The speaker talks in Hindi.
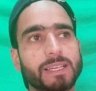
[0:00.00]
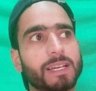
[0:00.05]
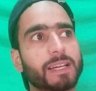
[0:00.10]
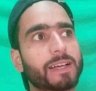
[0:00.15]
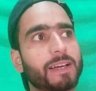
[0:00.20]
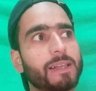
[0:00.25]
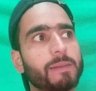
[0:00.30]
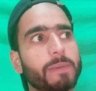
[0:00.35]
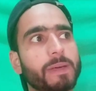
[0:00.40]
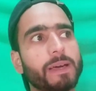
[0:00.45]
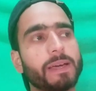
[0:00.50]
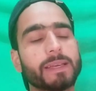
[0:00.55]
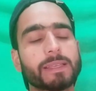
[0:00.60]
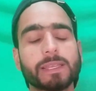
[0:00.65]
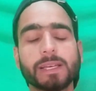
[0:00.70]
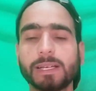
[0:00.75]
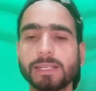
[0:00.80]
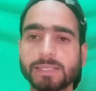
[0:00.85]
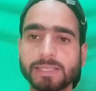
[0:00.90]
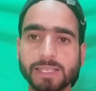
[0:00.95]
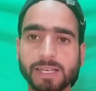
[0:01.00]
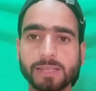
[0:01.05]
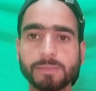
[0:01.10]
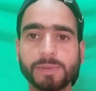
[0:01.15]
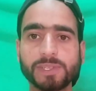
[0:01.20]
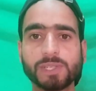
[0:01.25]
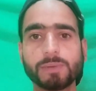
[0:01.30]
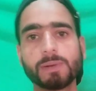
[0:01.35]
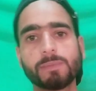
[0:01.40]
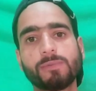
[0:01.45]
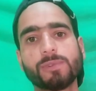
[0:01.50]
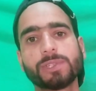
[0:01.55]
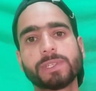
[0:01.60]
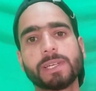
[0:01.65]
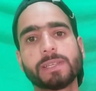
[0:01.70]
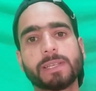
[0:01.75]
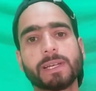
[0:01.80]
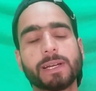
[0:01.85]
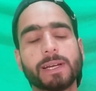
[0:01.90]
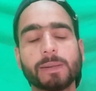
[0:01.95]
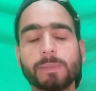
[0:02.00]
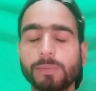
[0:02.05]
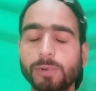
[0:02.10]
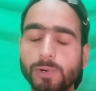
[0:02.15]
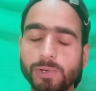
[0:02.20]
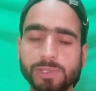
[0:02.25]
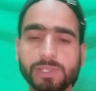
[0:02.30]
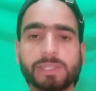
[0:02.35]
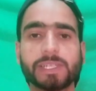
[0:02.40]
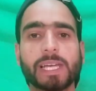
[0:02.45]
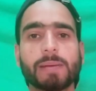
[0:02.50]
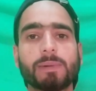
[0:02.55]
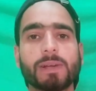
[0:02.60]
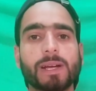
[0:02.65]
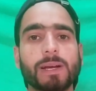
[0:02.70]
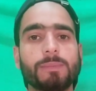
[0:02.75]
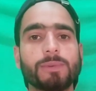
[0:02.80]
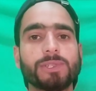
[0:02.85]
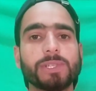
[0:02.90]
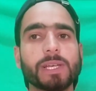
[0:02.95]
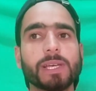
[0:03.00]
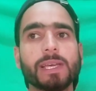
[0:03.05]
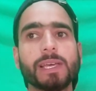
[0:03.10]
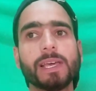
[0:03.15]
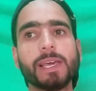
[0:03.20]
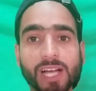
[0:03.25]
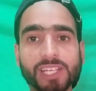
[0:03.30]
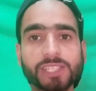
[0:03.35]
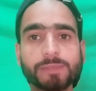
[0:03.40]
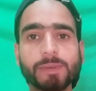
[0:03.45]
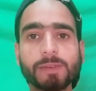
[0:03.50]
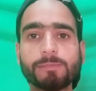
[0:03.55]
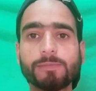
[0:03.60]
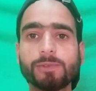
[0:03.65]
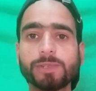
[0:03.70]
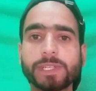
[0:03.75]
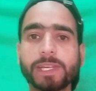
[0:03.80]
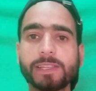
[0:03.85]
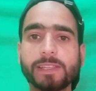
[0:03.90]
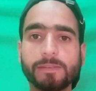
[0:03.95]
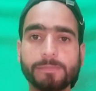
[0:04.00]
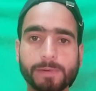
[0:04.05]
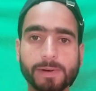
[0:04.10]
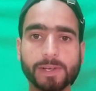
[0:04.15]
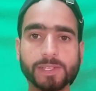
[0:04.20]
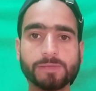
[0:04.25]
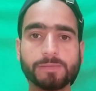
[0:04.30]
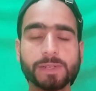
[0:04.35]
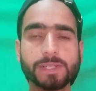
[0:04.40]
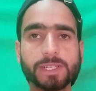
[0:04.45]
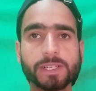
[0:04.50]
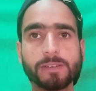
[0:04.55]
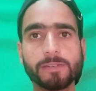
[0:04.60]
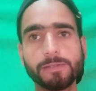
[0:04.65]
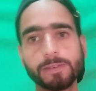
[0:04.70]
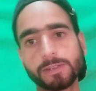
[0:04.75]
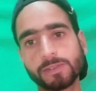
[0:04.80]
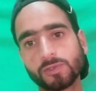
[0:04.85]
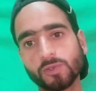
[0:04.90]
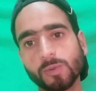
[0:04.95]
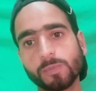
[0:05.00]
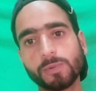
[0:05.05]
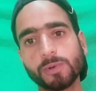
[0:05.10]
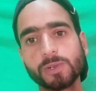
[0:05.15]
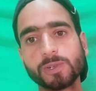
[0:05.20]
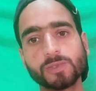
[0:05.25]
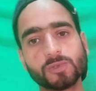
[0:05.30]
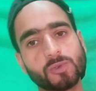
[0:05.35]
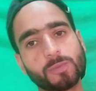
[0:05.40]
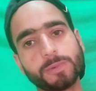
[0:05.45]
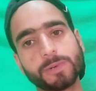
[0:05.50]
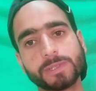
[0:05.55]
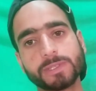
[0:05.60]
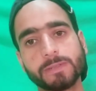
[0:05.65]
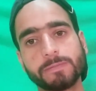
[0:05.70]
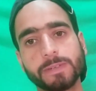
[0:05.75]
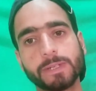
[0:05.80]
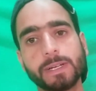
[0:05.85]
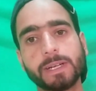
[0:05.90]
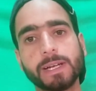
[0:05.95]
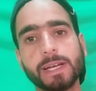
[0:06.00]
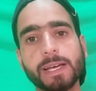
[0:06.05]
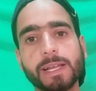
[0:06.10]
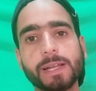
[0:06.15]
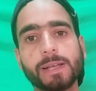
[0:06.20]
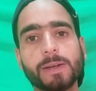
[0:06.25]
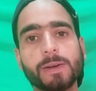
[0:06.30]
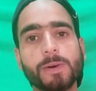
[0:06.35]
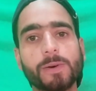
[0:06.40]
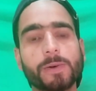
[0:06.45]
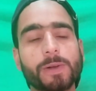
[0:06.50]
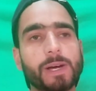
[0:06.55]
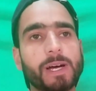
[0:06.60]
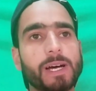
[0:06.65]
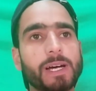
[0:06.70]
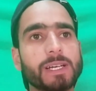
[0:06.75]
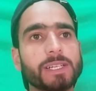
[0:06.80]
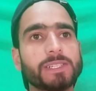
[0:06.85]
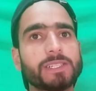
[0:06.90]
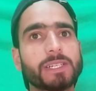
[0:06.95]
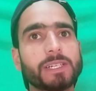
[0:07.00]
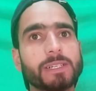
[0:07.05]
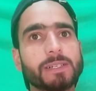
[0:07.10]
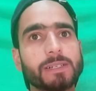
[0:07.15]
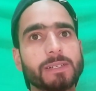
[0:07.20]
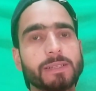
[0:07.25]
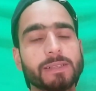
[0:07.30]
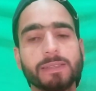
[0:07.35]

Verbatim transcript: दस कल मैं आया था सात बजे में पूछ गया था घर बहुत ही टाइम लगा मुझे आज मैं पूछ गया था पांच बजे फिर सोपोर सोपोर से फिर घर और आज